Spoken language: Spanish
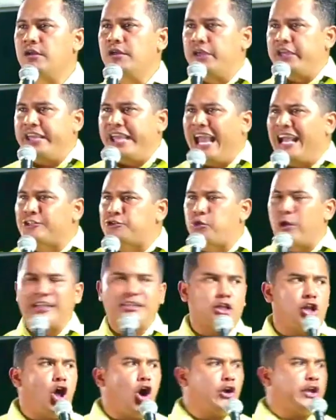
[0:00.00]
Y eso
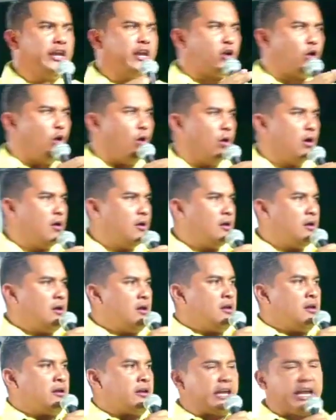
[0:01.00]
es lógico.
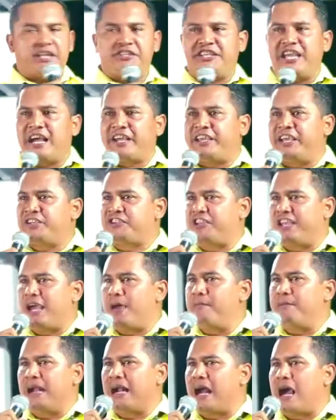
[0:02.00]
Que si aquí
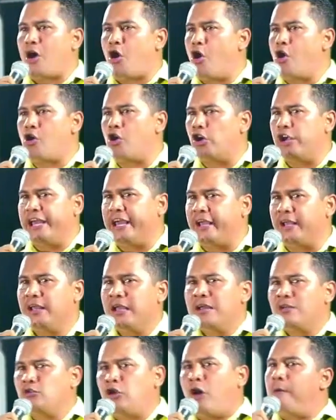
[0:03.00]
siembran a jonjolín,
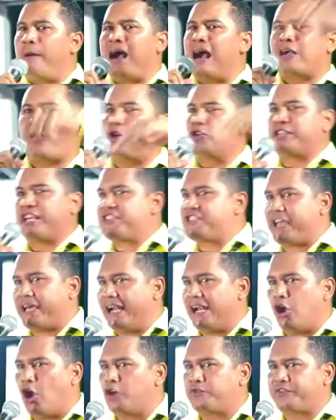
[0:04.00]
no van a cosechar
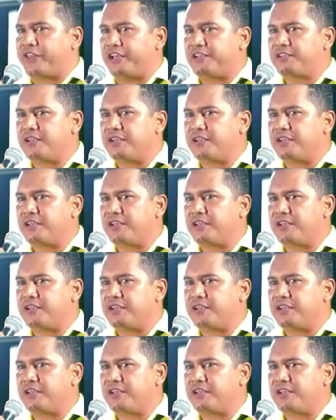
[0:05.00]
elotes.